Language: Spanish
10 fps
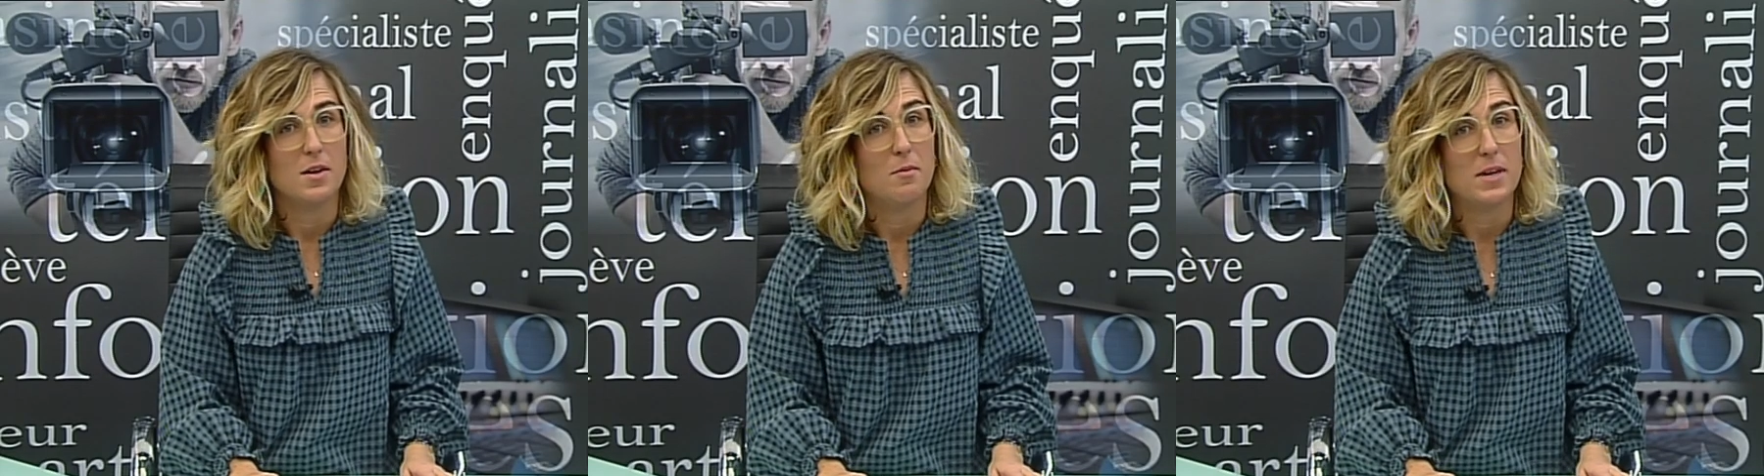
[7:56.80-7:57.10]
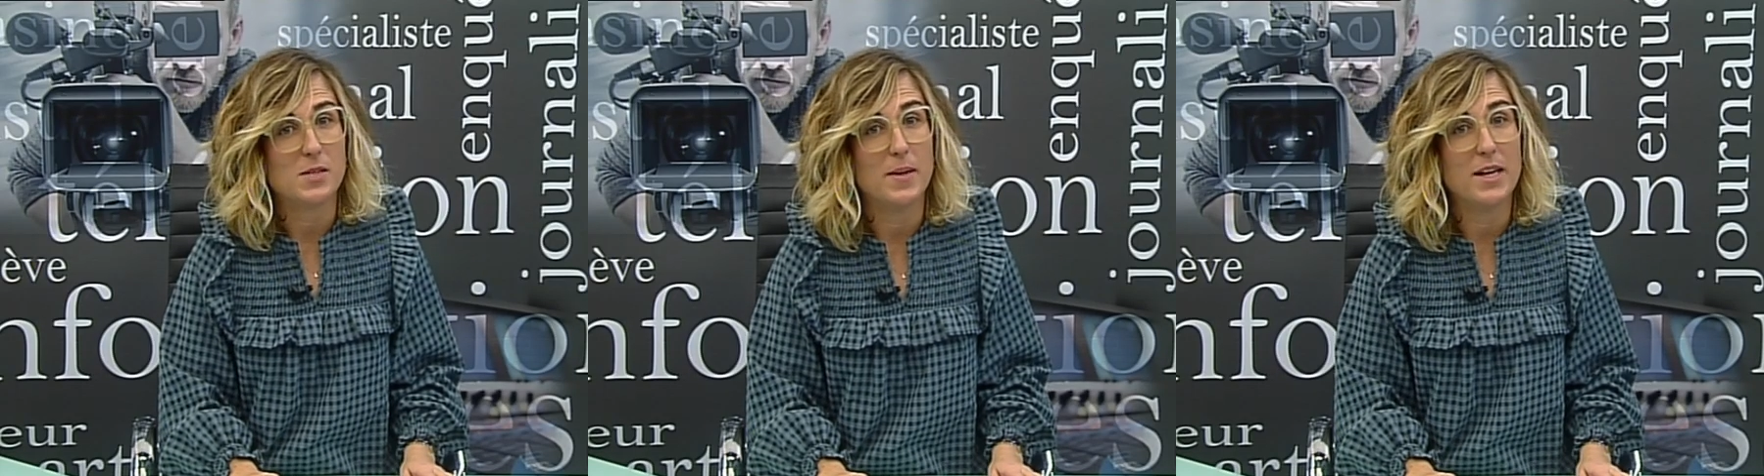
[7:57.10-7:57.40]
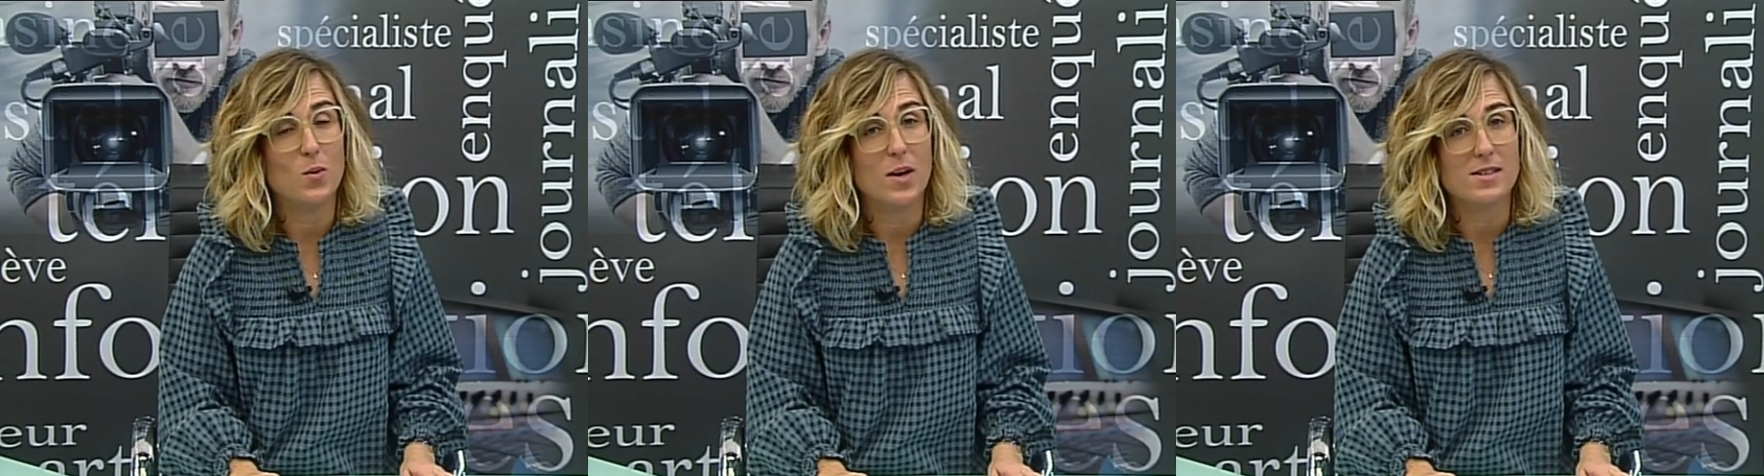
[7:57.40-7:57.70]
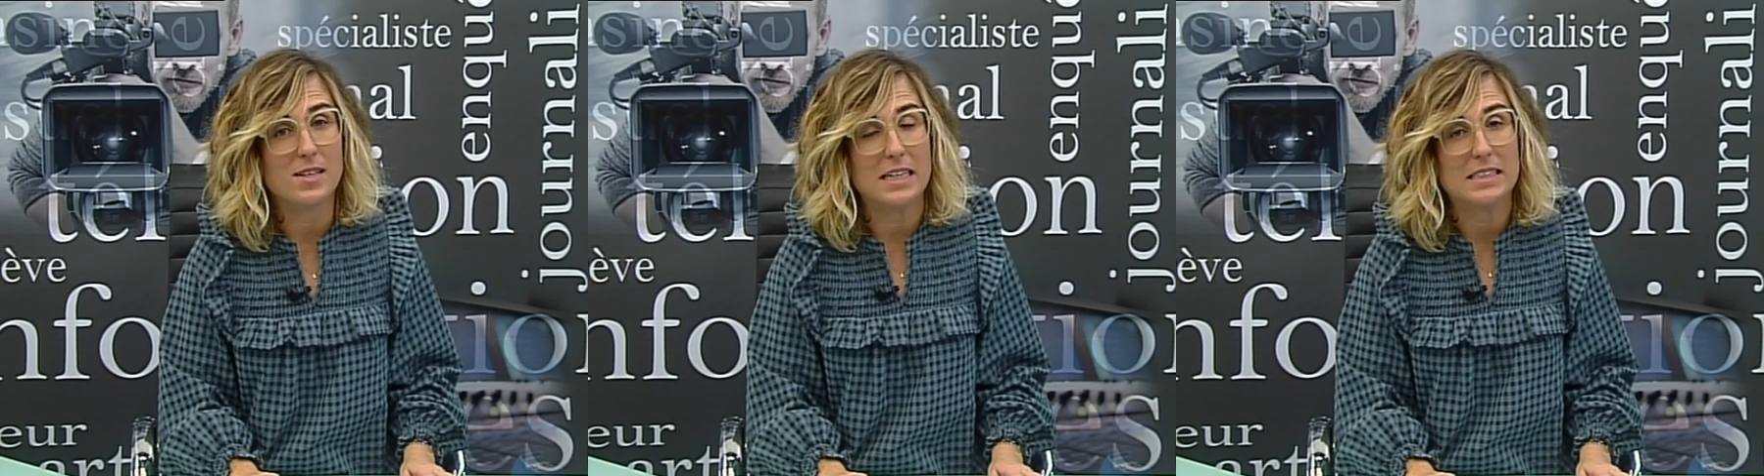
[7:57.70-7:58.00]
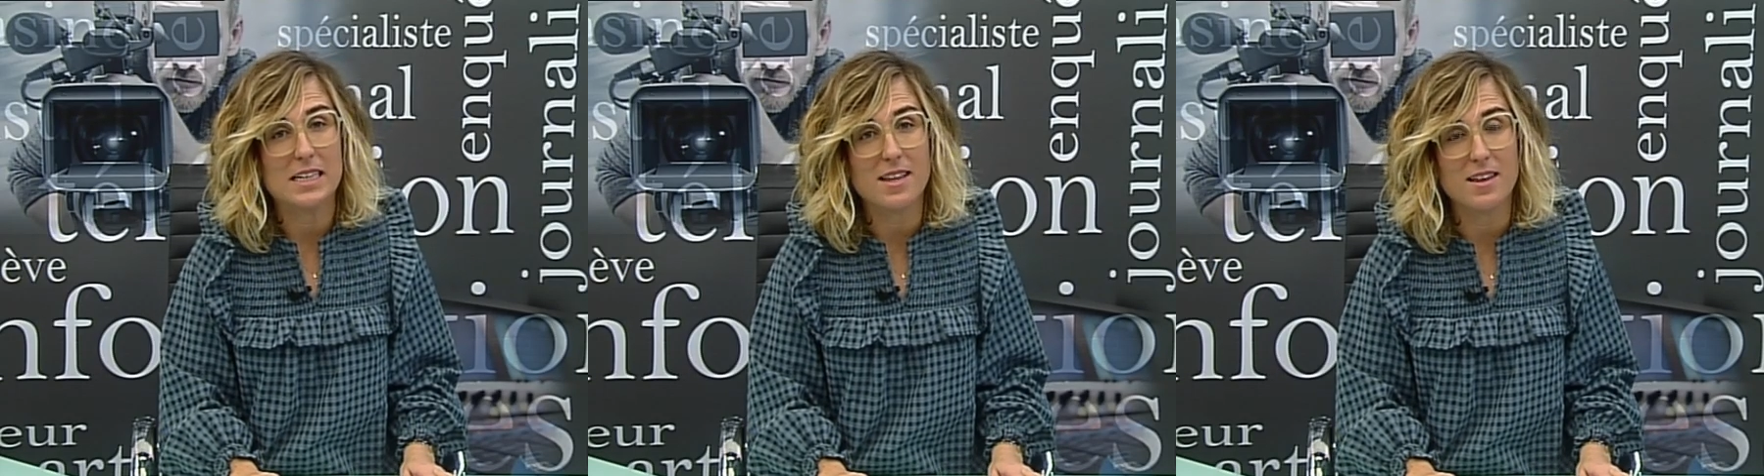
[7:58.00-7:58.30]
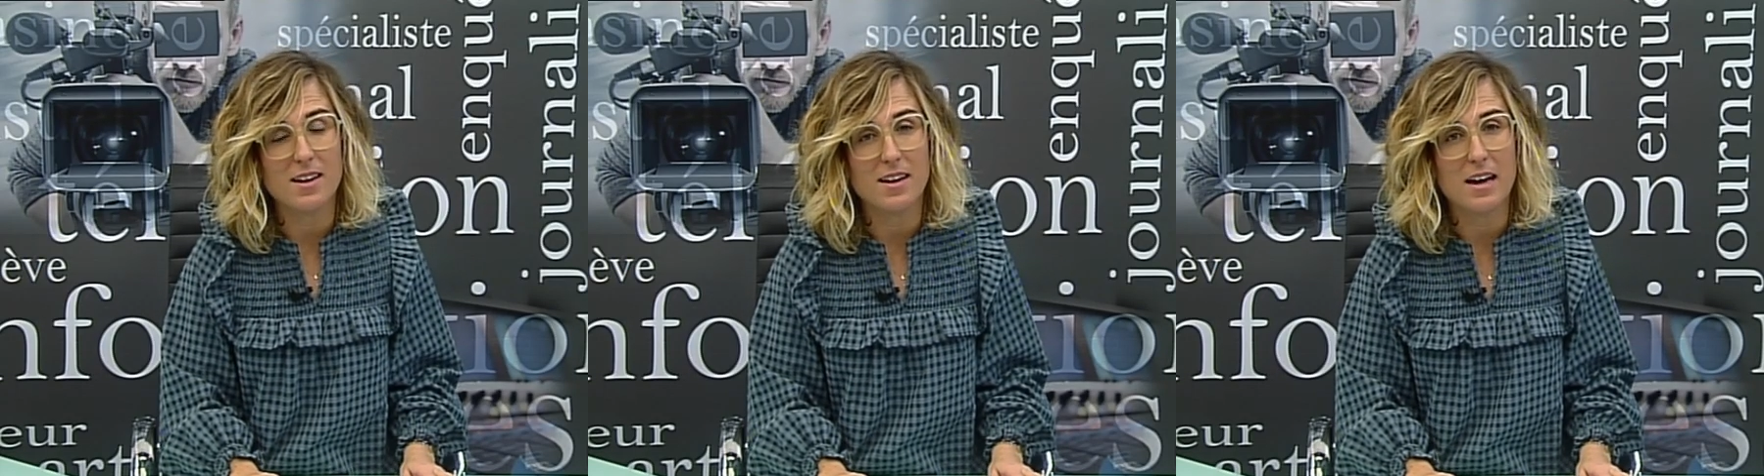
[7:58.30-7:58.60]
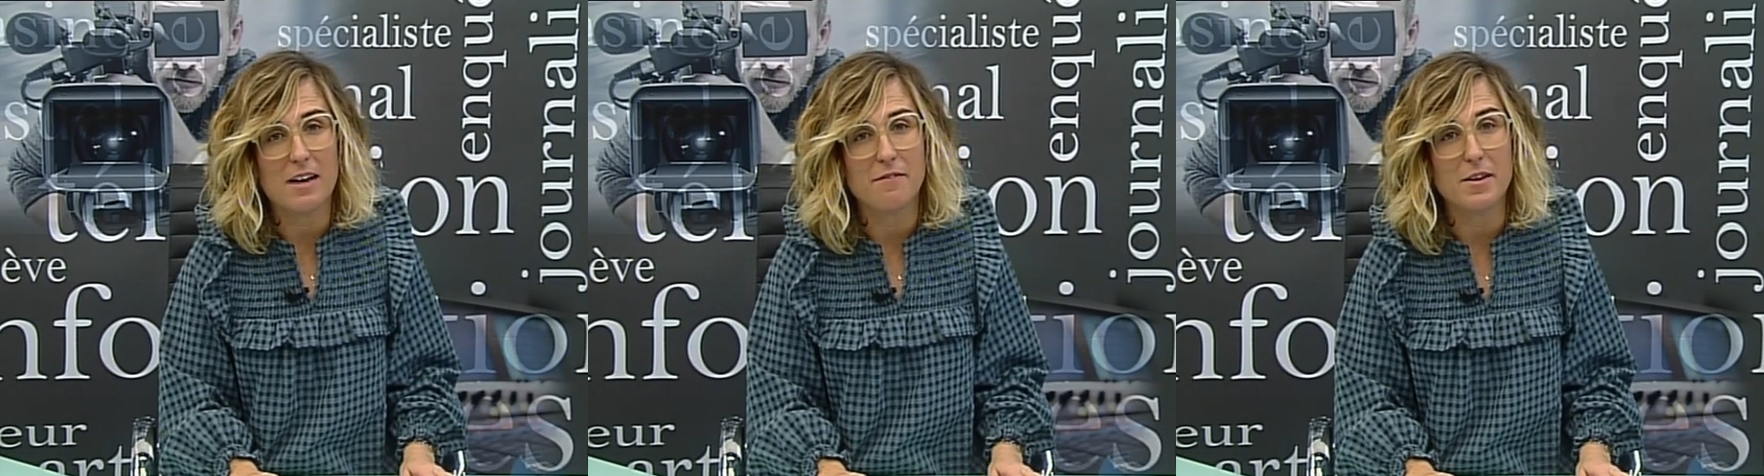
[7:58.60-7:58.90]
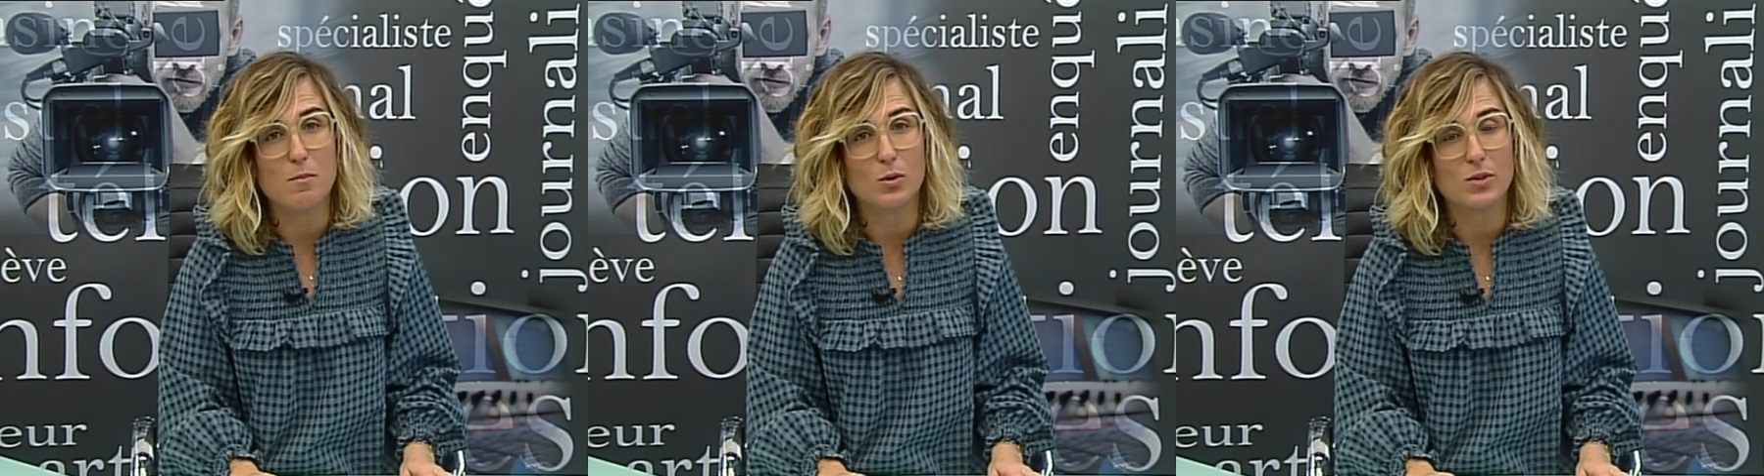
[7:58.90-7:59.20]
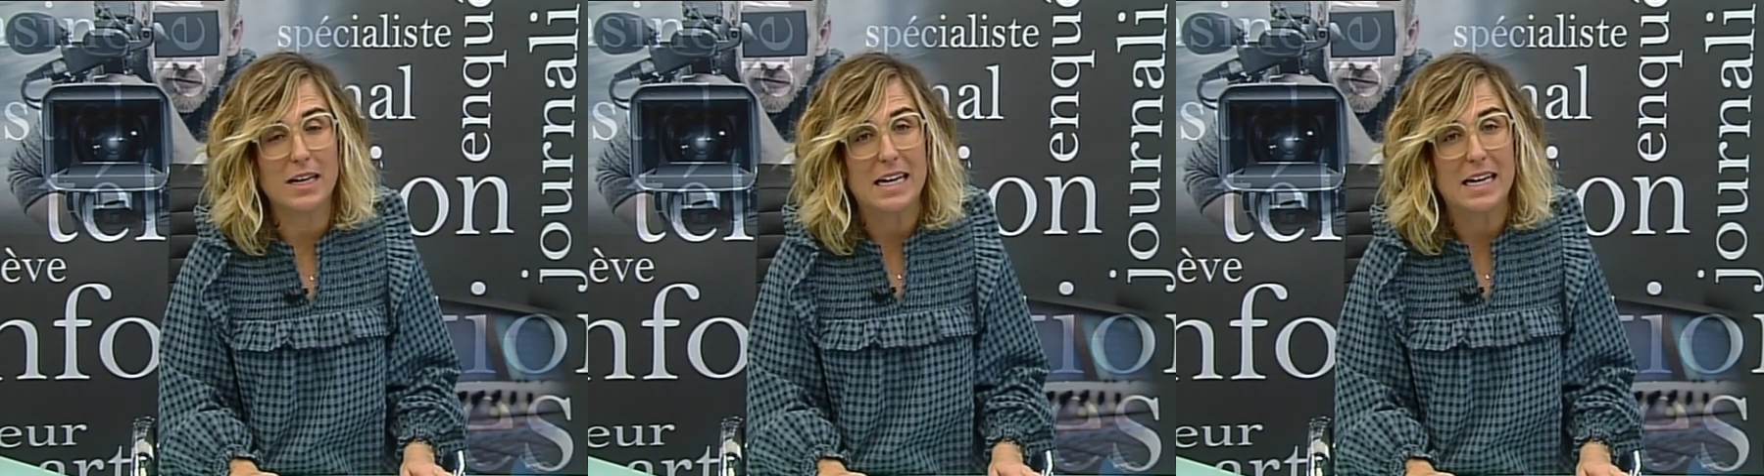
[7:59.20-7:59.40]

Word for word: Más películas que aterrizan en la Filmoteca